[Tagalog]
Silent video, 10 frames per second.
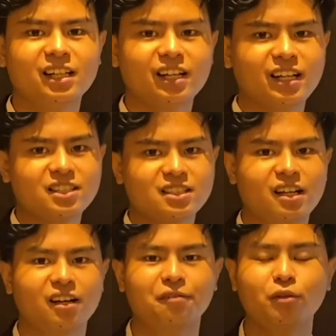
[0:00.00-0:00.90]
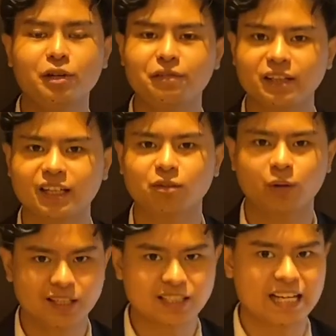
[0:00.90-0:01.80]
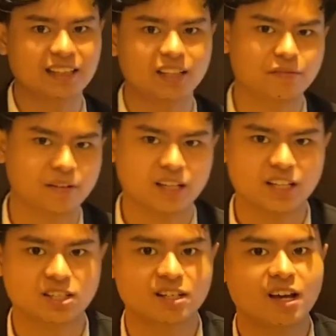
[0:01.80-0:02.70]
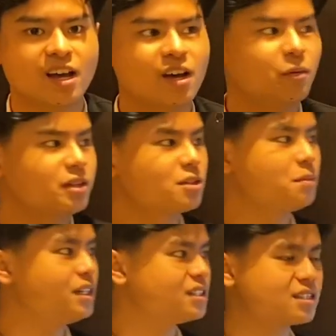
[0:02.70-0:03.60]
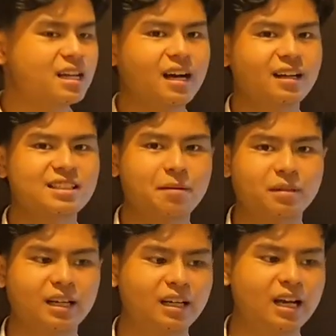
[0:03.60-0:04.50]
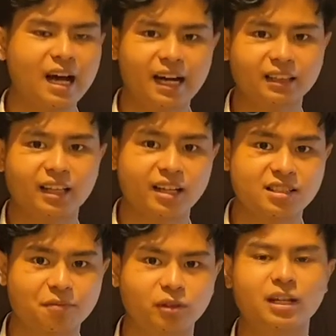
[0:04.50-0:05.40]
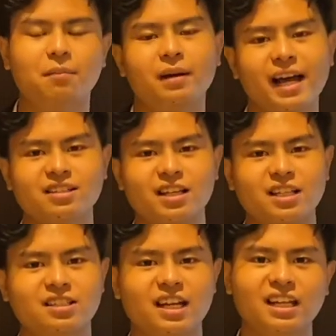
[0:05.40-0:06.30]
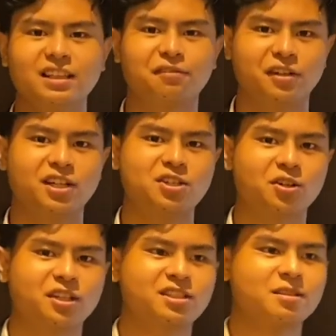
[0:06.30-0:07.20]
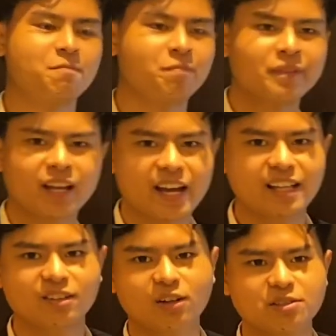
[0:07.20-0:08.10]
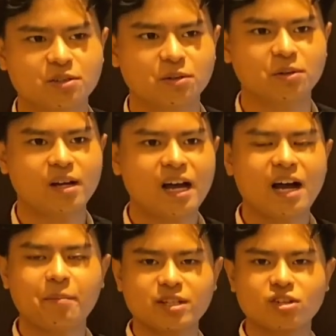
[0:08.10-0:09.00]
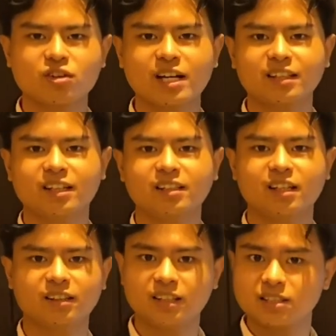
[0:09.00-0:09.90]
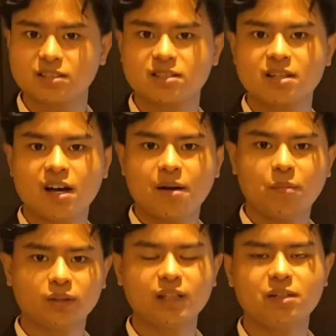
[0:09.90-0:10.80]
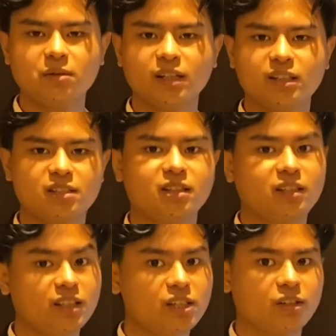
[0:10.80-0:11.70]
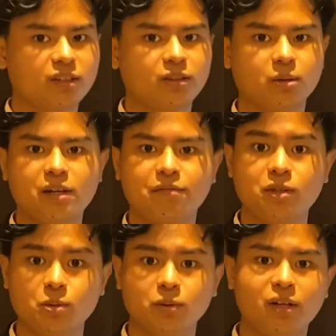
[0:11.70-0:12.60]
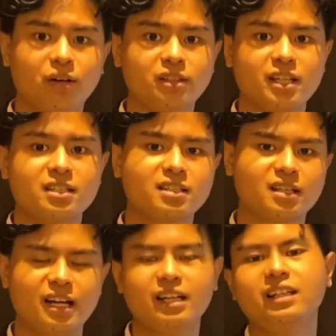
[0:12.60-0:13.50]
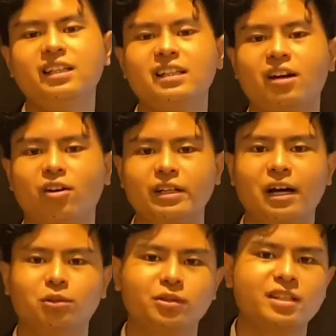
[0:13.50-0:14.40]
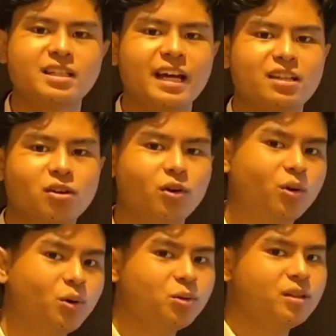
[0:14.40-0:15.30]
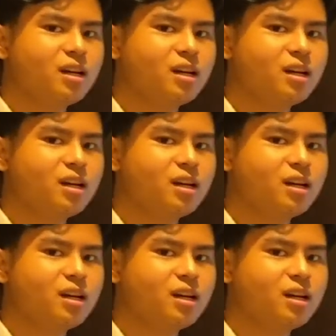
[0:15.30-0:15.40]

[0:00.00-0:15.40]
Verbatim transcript: here is uh, fully fitted with standard finish, which means na kasama na lahat except for the appliances and the furnitures. And also, mention ko lang din that this model unit is interiored to give you, the audience, an idea on how to design your own